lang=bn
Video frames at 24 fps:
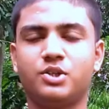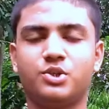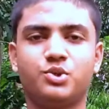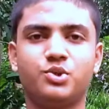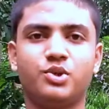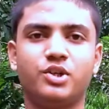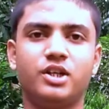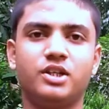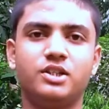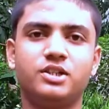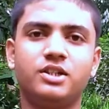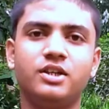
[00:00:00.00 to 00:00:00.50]

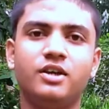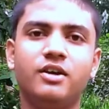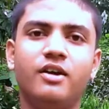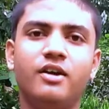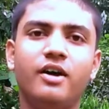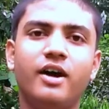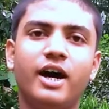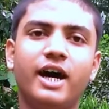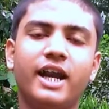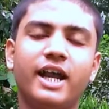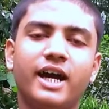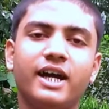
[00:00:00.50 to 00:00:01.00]
স্টোরেজ
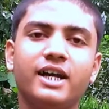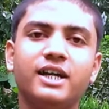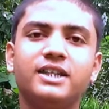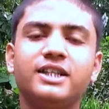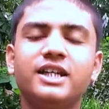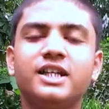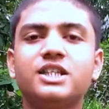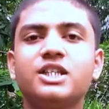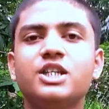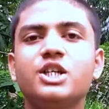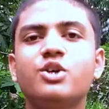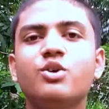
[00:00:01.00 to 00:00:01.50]
আর এখানে
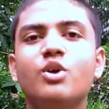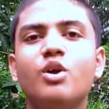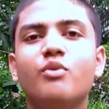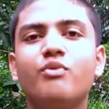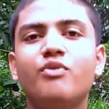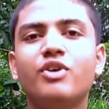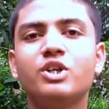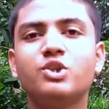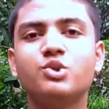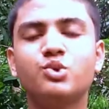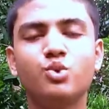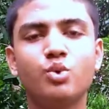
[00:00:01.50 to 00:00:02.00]
থাকছে
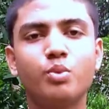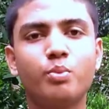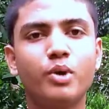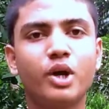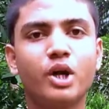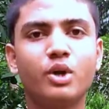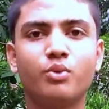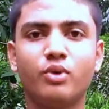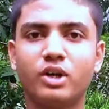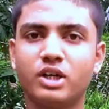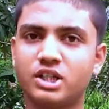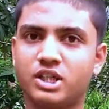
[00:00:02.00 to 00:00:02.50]
ইউএফএস টু
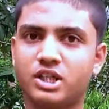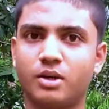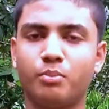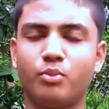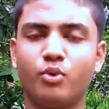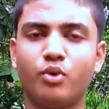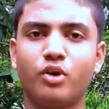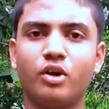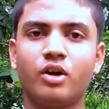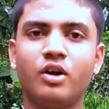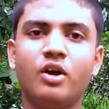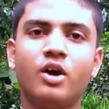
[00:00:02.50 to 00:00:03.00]
পয়েন্ট ওয়ান
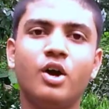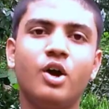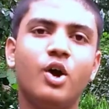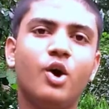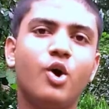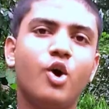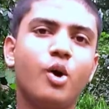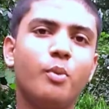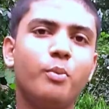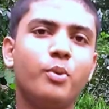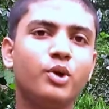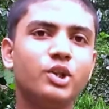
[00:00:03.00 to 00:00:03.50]
সাপোর্ট
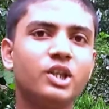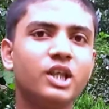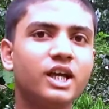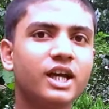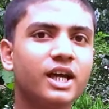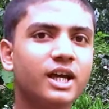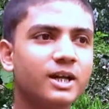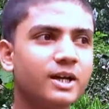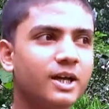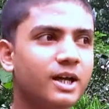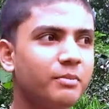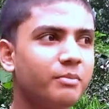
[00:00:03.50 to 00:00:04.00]
অপরদিকে
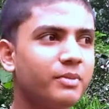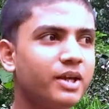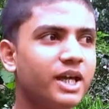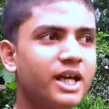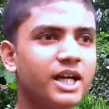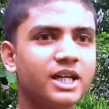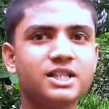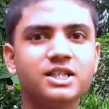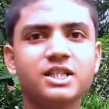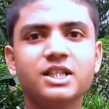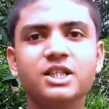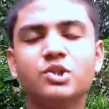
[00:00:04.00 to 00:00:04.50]
রিয়েলমি
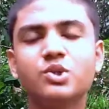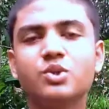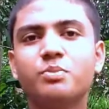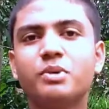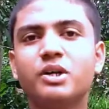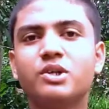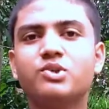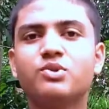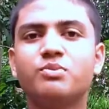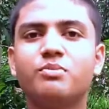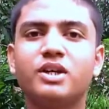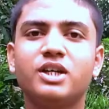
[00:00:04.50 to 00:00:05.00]
এক্স থ্রি সুপার
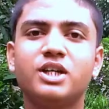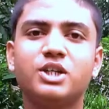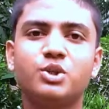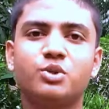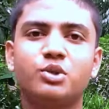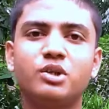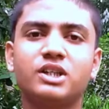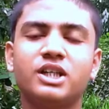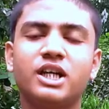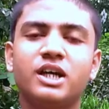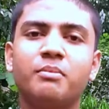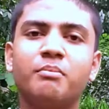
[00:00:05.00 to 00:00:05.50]
জুম
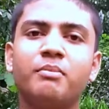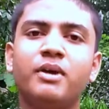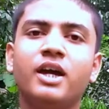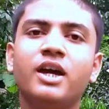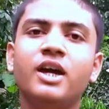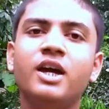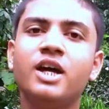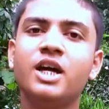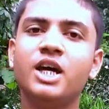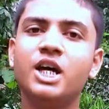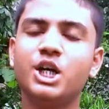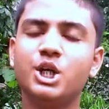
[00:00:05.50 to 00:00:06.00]
এডিশনে থাকবে
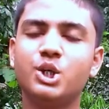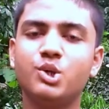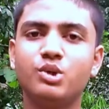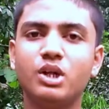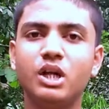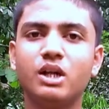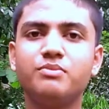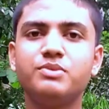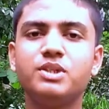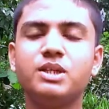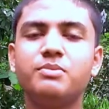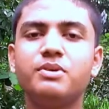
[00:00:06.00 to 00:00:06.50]

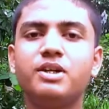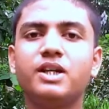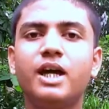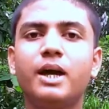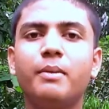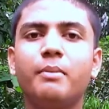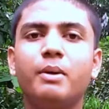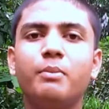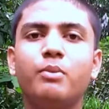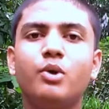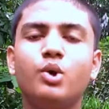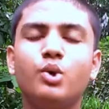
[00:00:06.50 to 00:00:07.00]
টুয়েলভ জিবি র্যাম
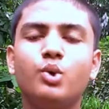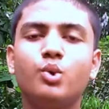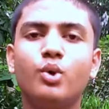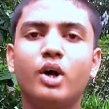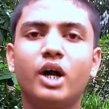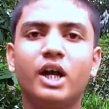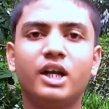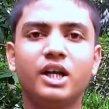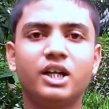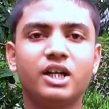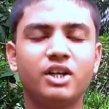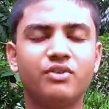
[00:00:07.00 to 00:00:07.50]
এবং টু
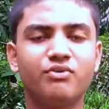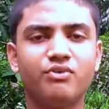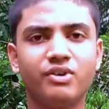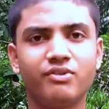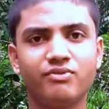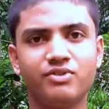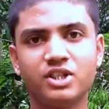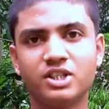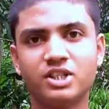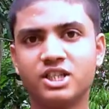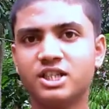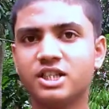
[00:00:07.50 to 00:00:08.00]
হান্ড্রেড অ্যান্ড
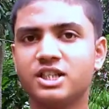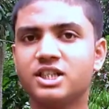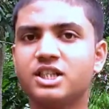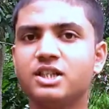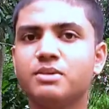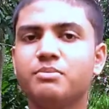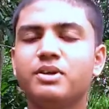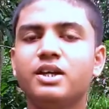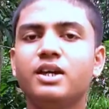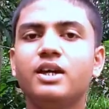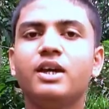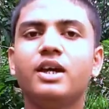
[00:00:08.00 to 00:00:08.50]
ফিফটি সিক্স
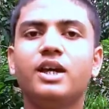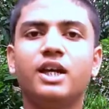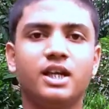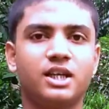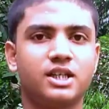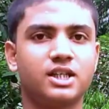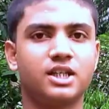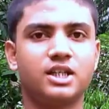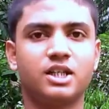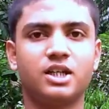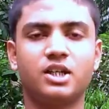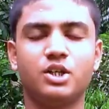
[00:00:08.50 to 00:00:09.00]
জিবি
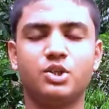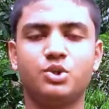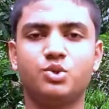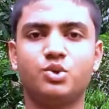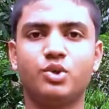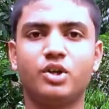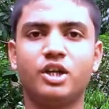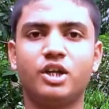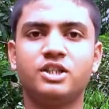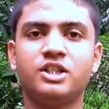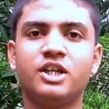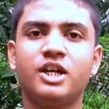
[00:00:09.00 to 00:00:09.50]
ইন্টারনাল
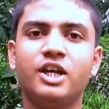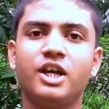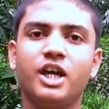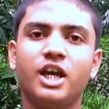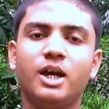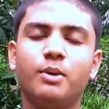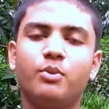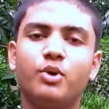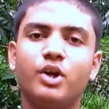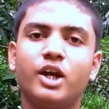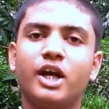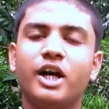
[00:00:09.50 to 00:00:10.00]
স্টোরেজ
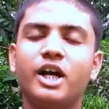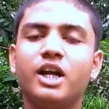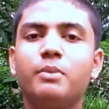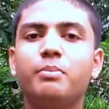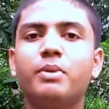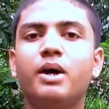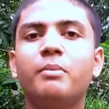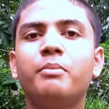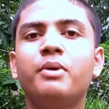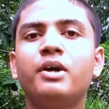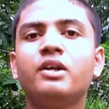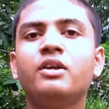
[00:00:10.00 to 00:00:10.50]
এবং এখানে
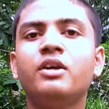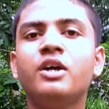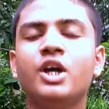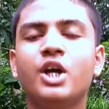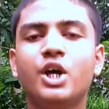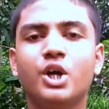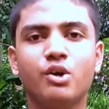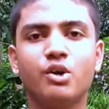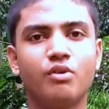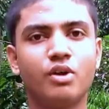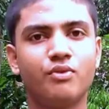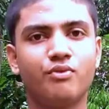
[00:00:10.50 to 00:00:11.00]
পাবেন
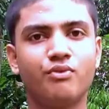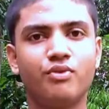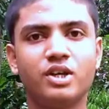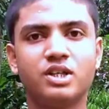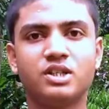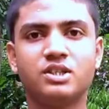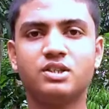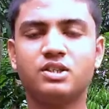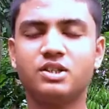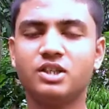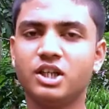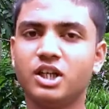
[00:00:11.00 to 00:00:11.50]
ইউএফএস
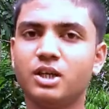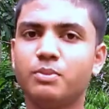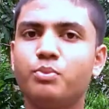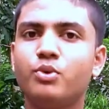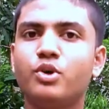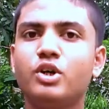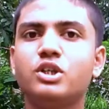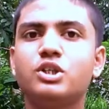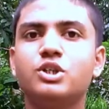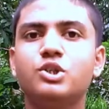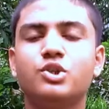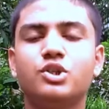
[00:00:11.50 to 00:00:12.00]
থ্রি
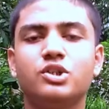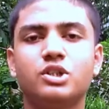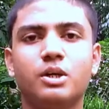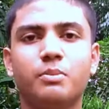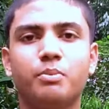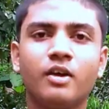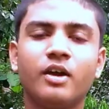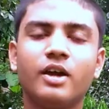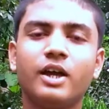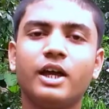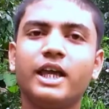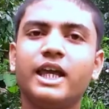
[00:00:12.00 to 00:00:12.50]
পয়েন্ট জিরো
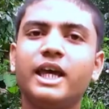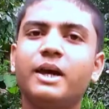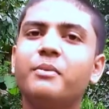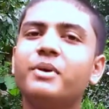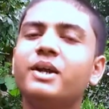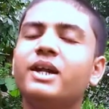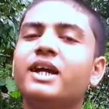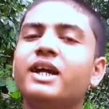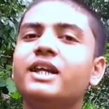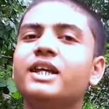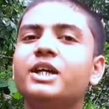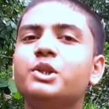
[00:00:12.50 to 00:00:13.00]
সাপোর্ট ক্যামেরা
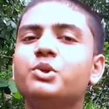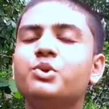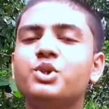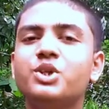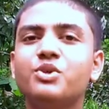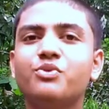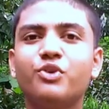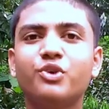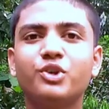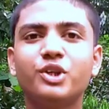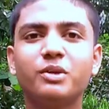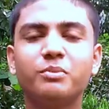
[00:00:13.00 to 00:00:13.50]
নিয়ে দুটি
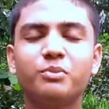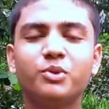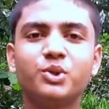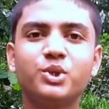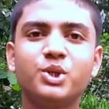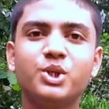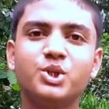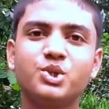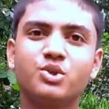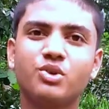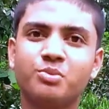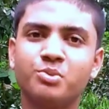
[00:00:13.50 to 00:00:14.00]
ফোনের মধ্যে
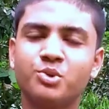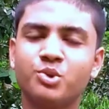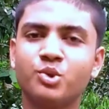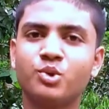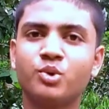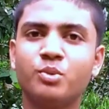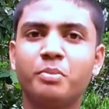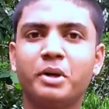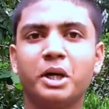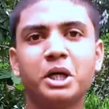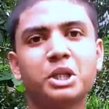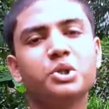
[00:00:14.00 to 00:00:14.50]
সবটুকু
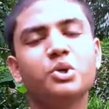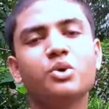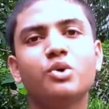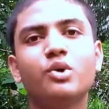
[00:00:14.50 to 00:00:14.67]
পার্থক্য